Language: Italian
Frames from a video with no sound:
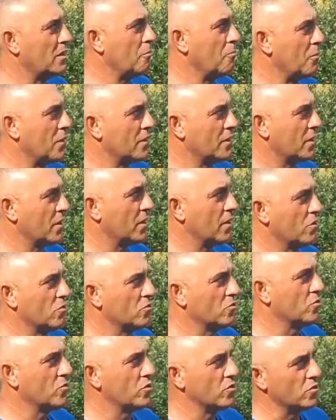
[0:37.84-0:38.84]
a parte che io
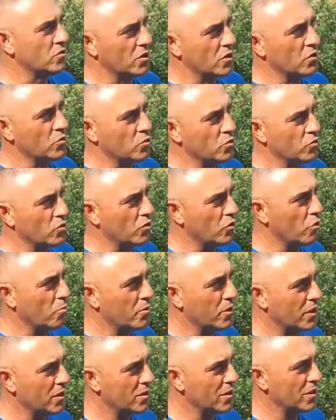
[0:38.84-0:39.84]
sono iscritto in una
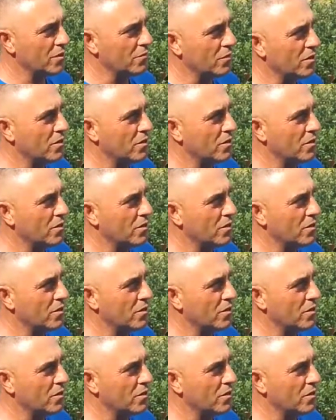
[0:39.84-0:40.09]
cooperativa